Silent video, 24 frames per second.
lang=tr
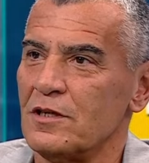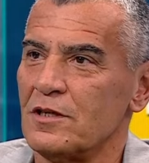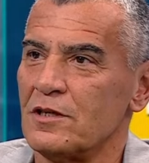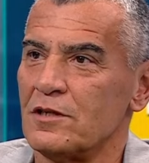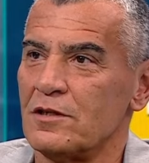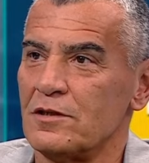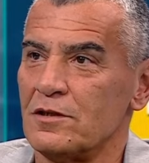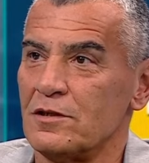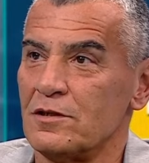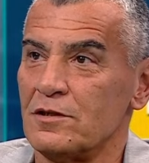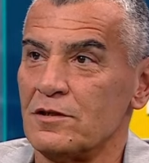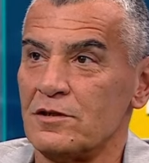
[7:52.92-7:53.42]

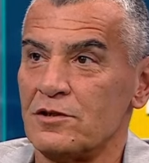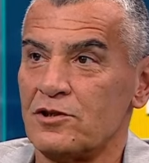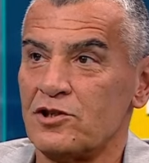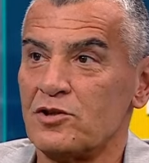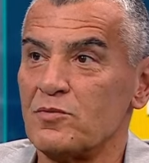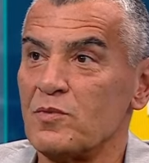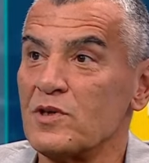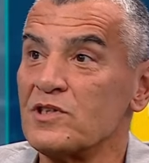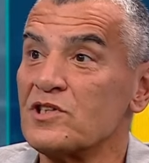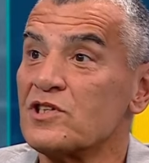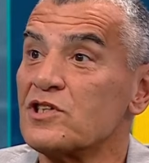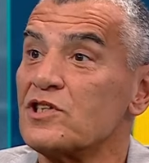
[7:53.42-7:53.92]
E,
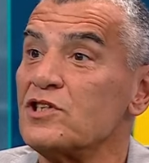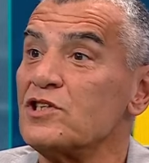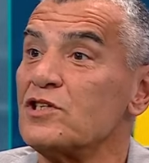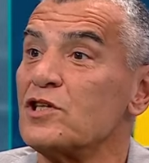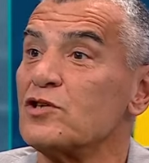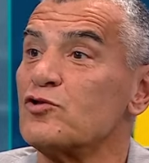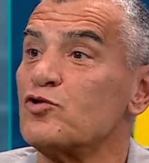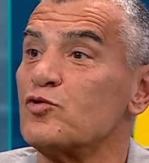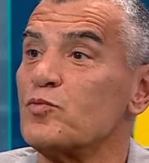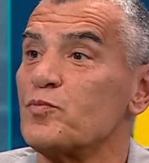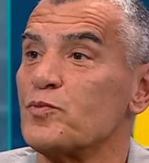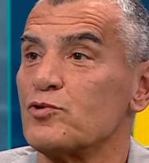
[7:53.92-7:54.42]
Şimanski'yi de
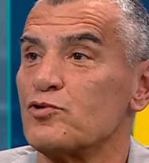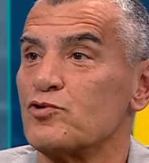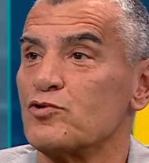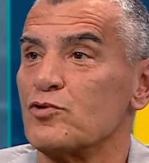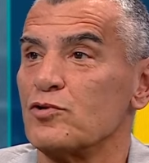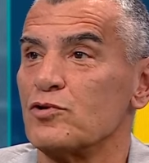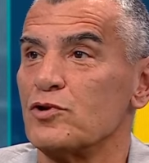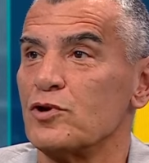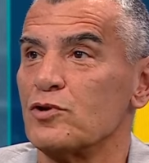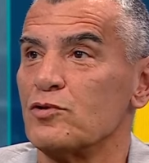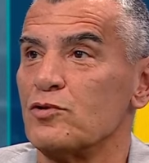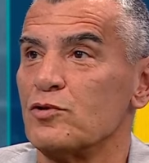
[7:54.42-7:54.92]
şu
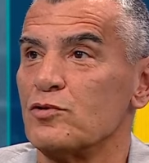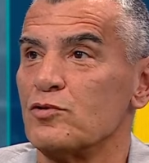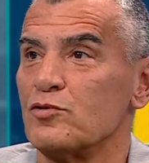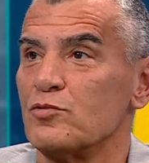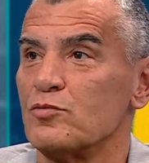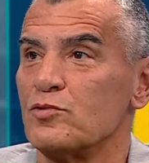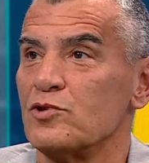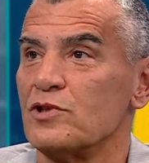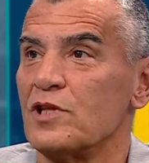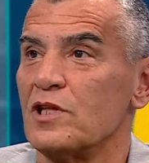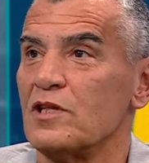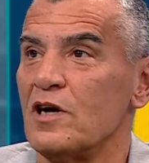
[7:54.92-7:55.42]
pozisyonda
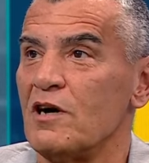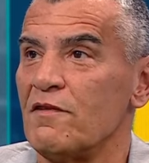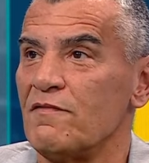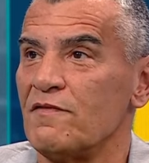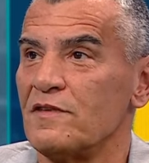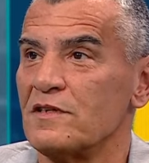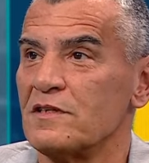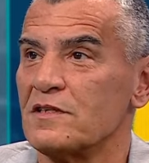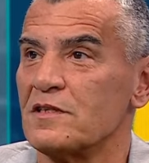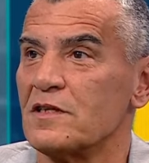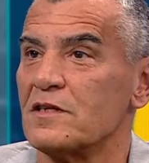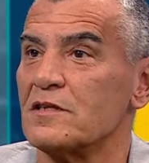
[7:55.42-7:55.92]
gördüğümüzde daha
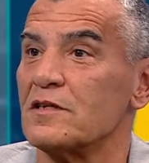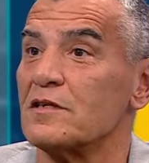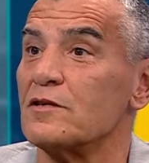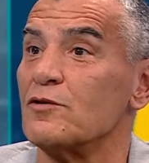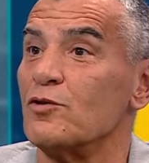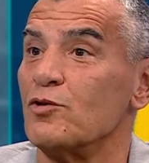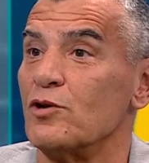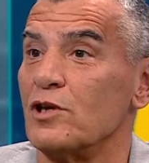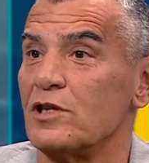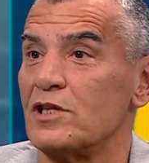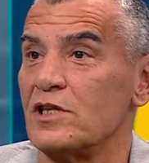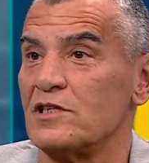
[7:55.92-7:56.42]
fazla
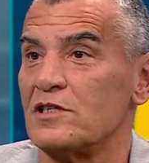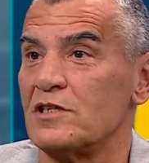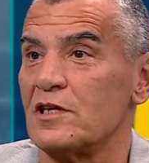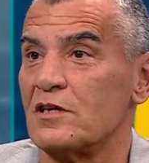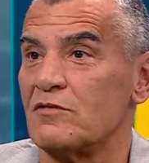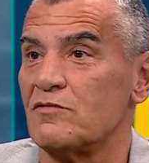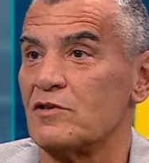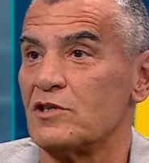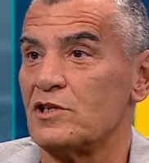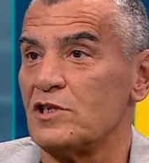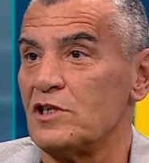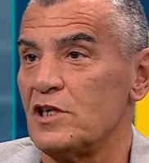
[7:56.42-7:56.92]
öne
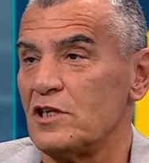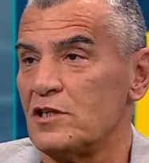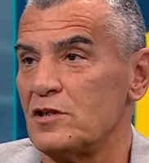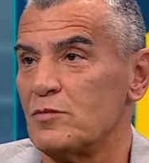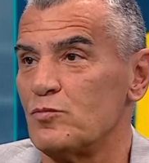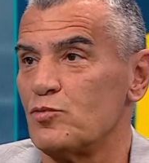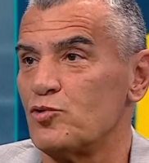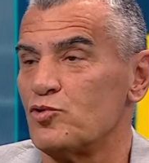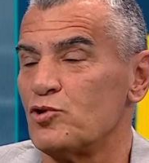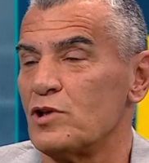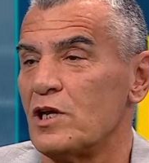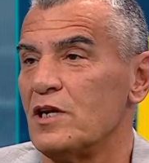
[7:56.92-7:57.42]
destek verecek
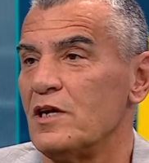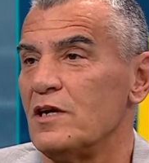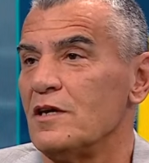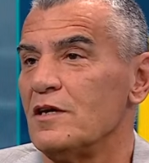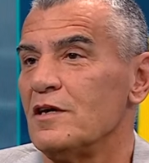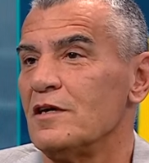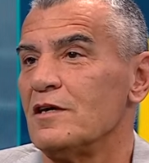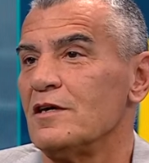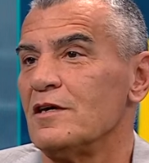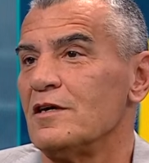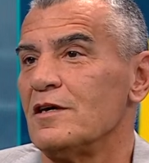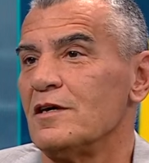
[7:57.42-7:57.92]
ki bu sene
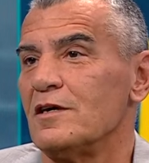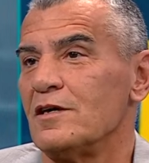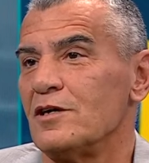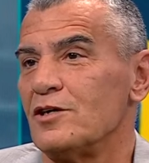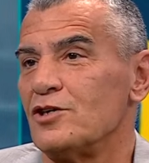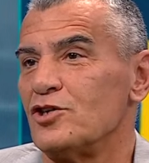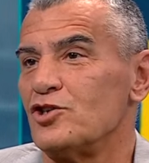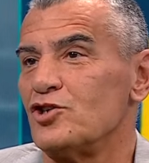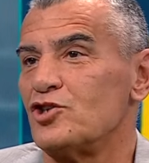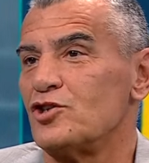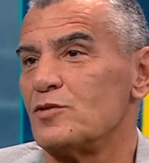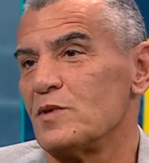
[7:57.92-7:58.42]

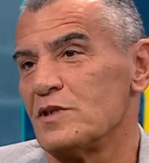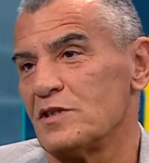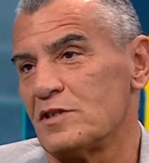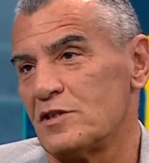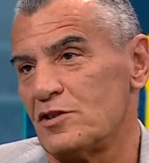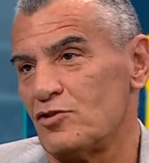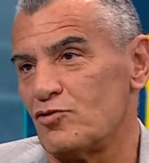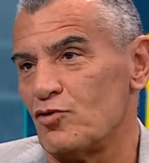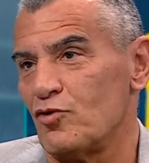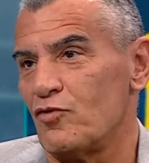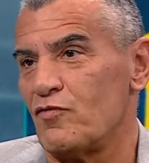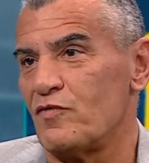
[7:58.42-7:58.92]
e,
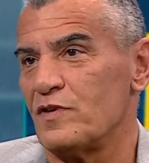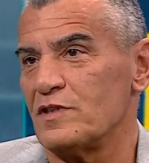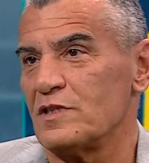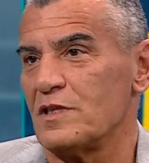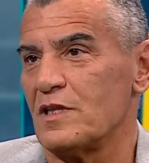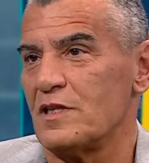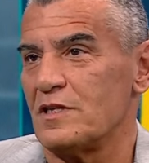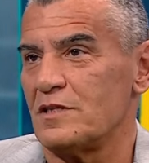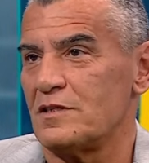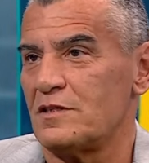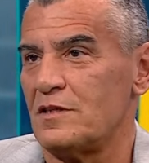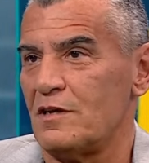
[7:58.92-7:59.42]
Şimanski çok
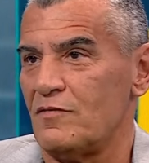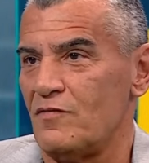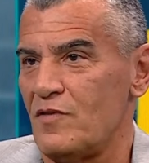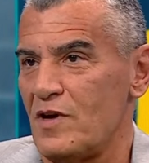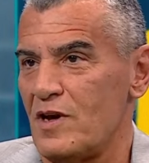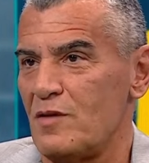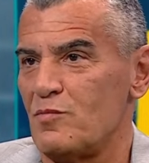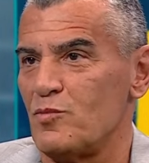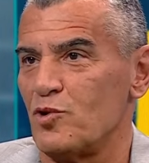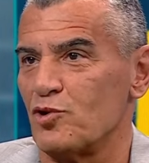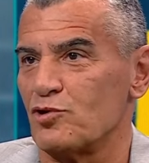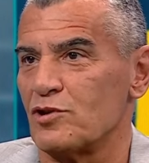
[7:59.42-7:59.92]
fazla destek
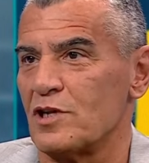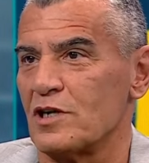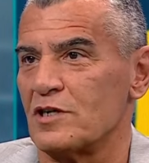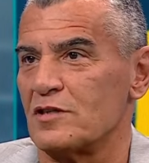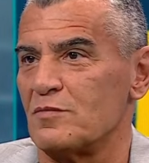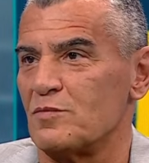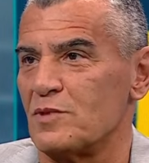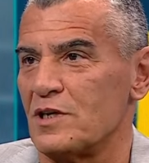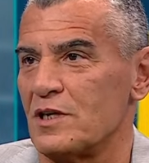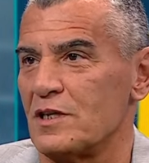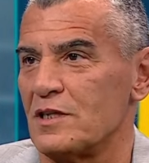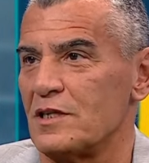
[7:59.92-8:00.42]
vermiyor
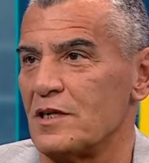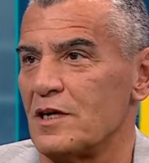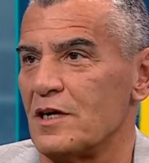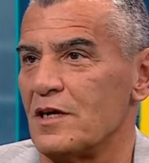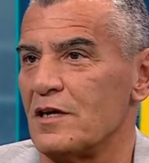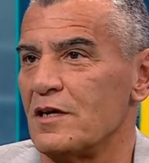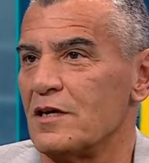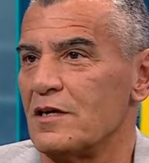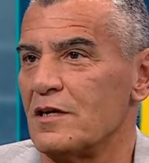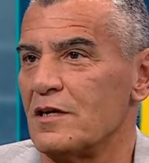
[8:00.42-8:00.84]
takımına diye